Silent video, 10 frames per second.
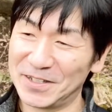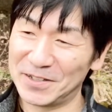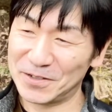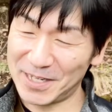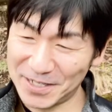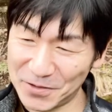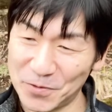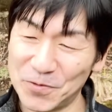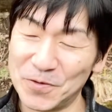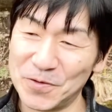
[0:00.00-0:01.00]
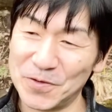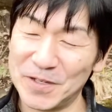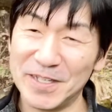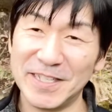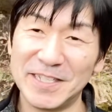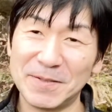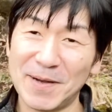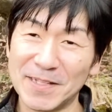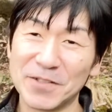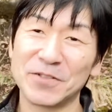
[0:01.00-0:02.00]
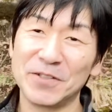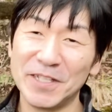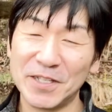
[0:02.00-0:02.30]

さんきょくいちばんずつ、